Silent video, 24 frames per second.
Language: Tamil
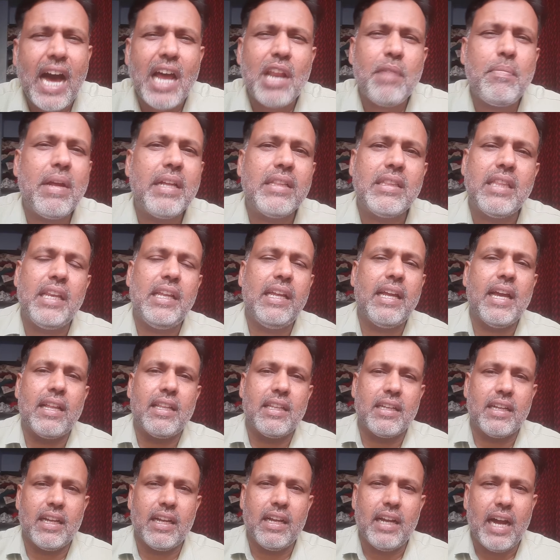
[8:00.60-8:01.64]
தெரியாதுங்க
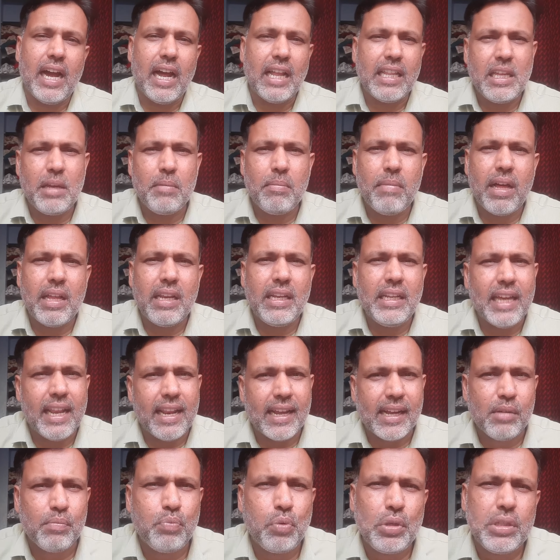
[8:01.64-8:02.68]
அதே மாதிரி எனக்கு
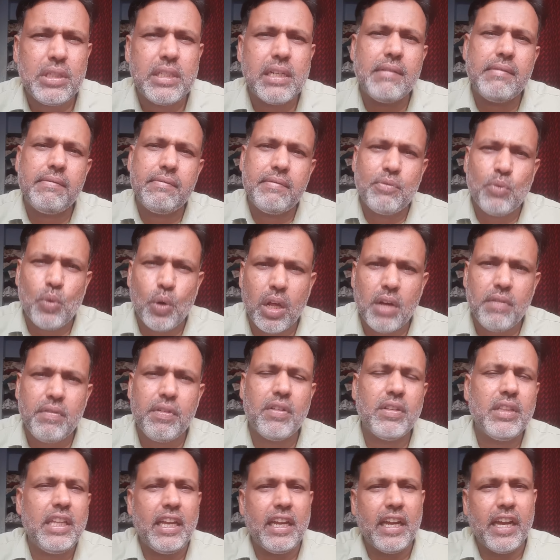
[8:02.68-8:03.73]
பிடிச்ச உணவு வந்து இங்க
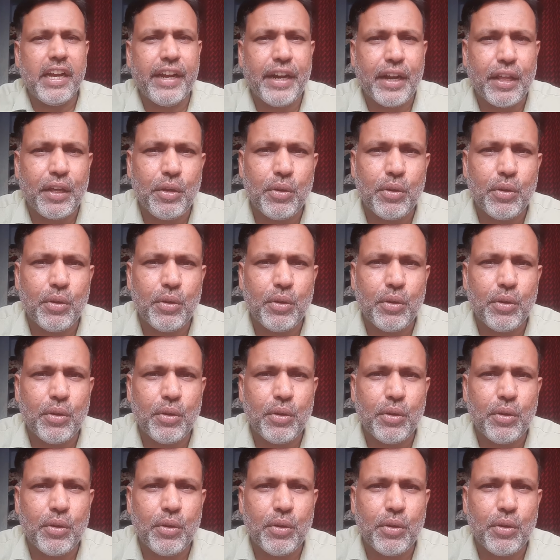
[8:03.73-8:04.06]
கிடைக்கும்